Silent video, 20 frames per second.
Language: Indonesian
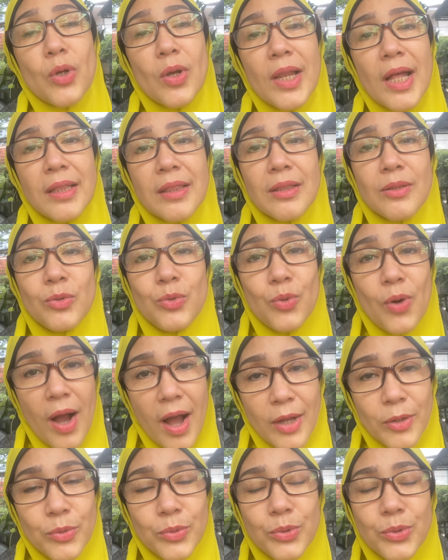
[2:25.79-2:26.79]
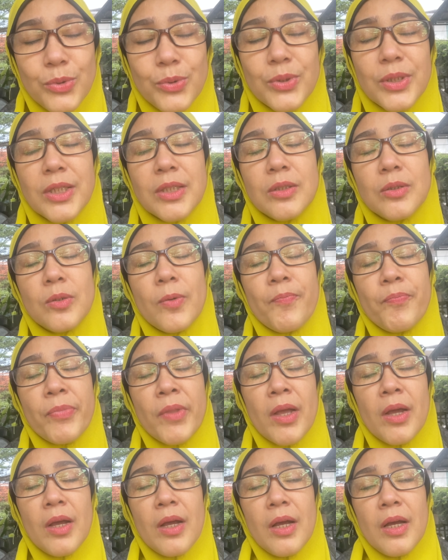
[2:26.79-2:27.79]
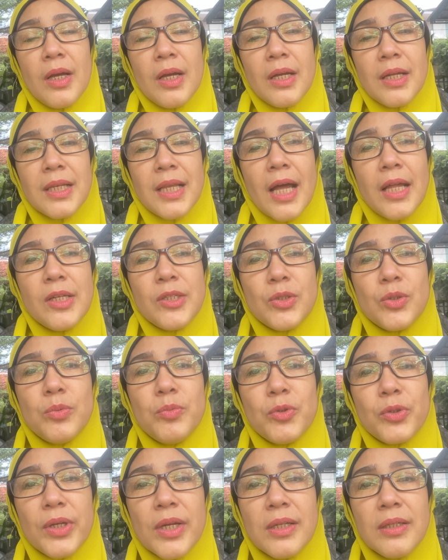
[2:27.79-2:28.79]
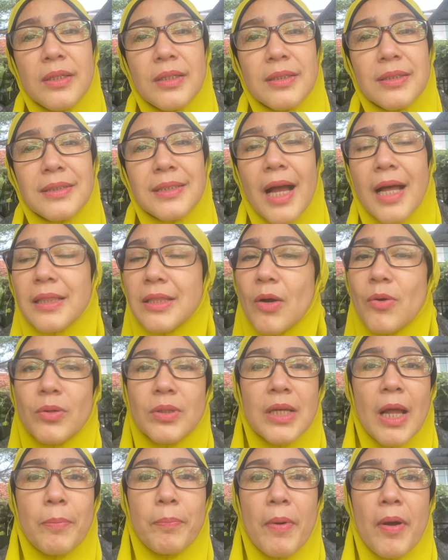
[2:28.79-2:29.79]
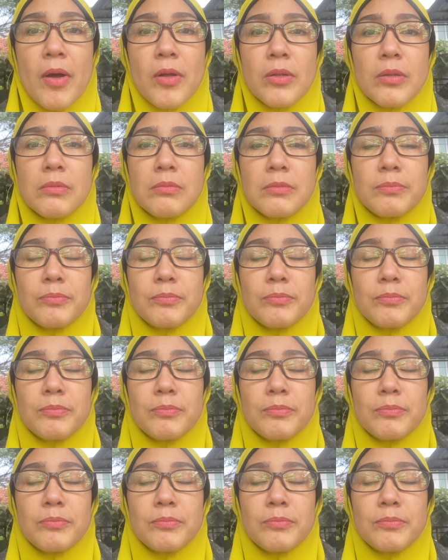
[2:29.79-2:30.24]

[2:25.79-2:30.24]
sholat duha dulu gitu nah di situ mungkin nggak tahu kenapa